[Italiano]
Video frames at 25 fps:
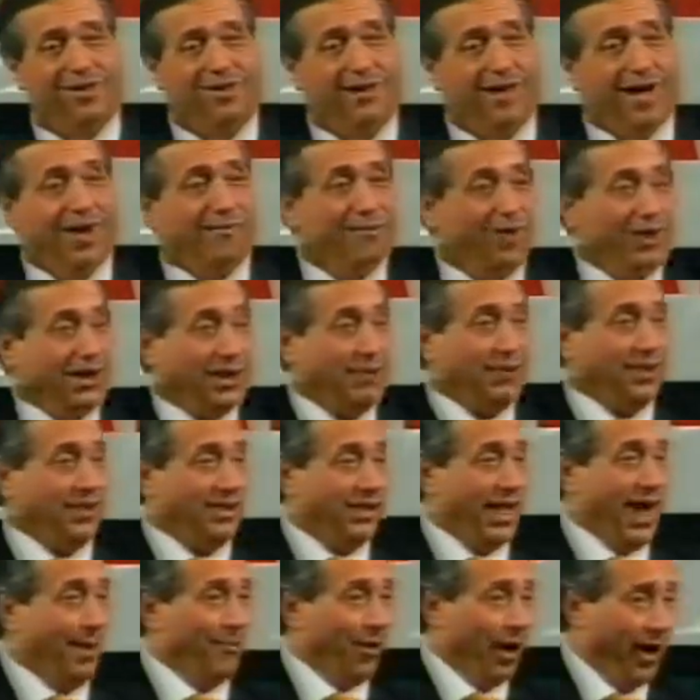A volte
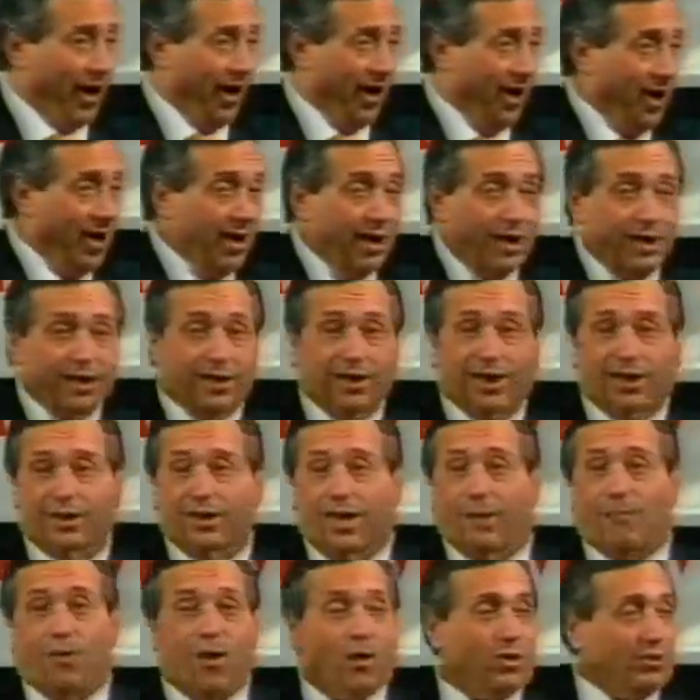pensiamo che
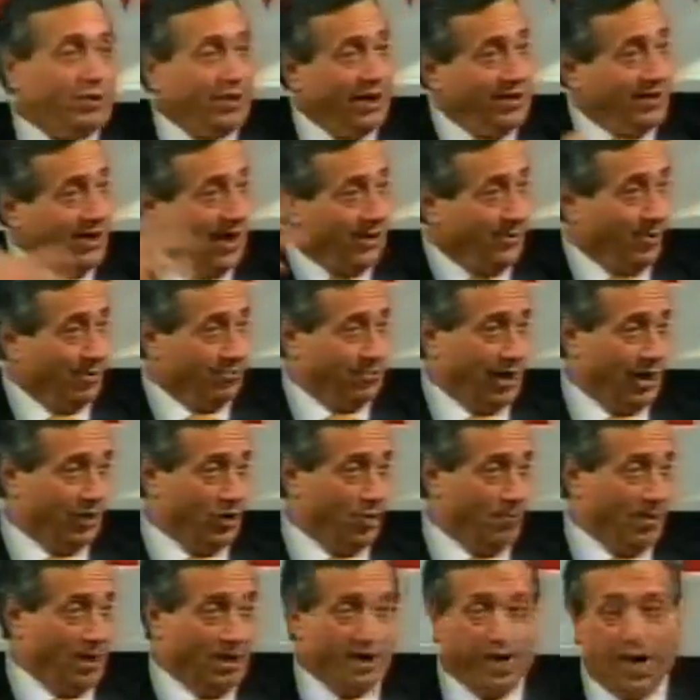la morte sia soltanto
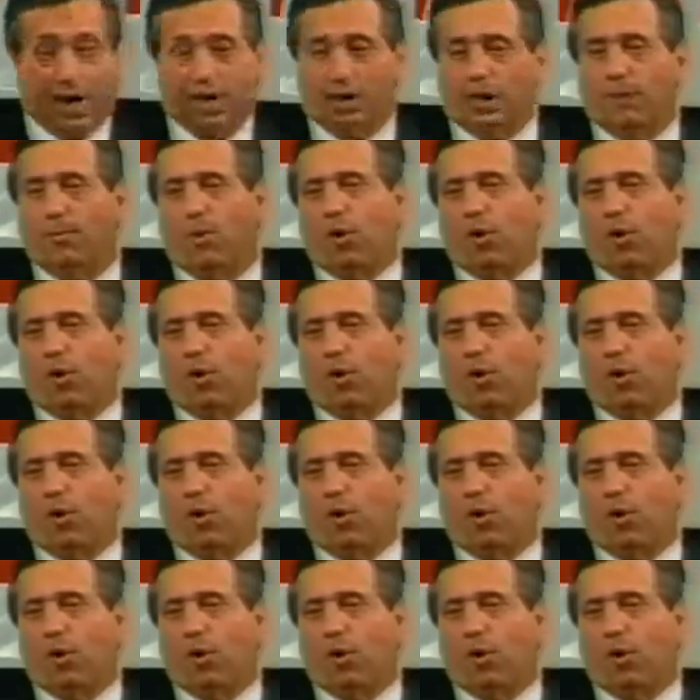per gli altri,